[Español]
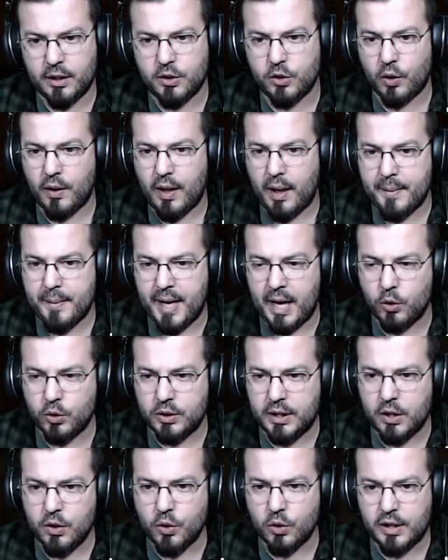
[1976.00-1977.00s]
todavía no
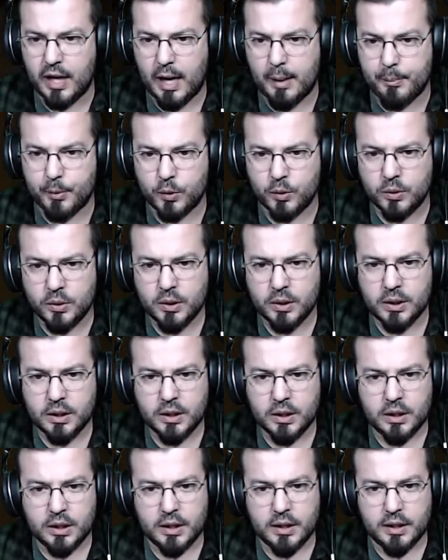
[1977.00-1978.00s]
tengo trapo.
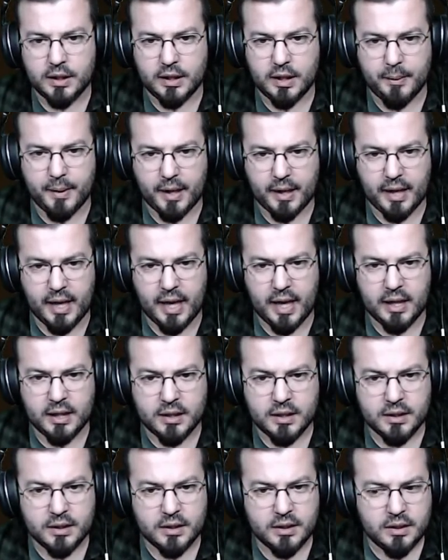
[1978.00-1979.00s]
De verdad.
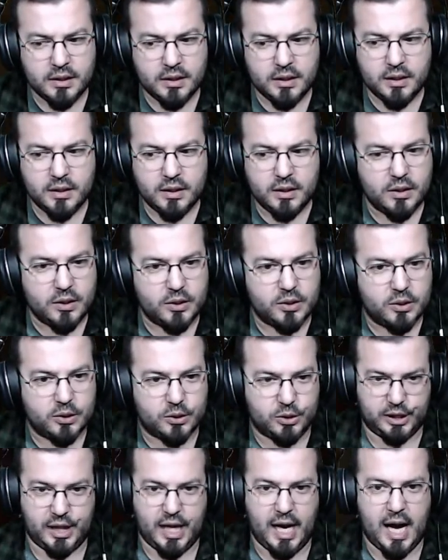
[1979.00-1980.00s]
O
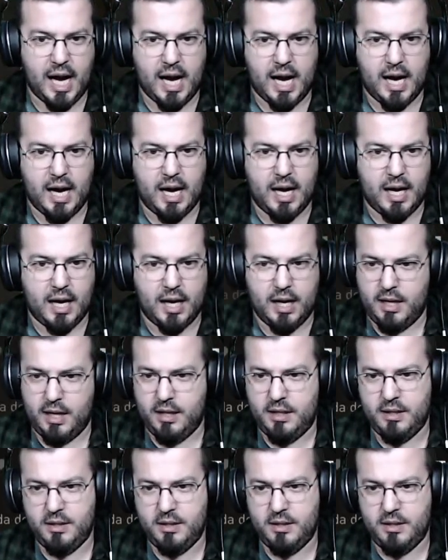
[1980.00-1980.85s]
sea...